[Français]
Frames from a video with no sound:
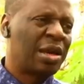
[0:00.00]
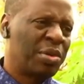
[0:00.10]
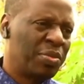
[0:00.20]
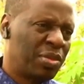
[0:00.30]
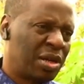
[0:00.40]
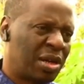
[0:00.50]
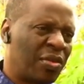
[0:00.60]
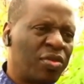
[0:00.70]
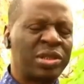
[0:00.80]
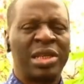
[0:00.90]
quand même
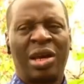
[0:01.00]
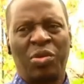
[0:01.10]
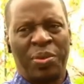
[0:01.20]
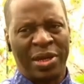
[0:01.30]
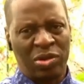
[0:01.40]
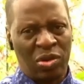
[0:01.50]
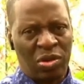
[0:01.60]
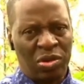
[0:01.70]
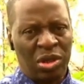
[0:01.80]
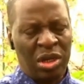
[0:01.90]
renforcer la
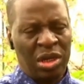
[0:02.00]
coopération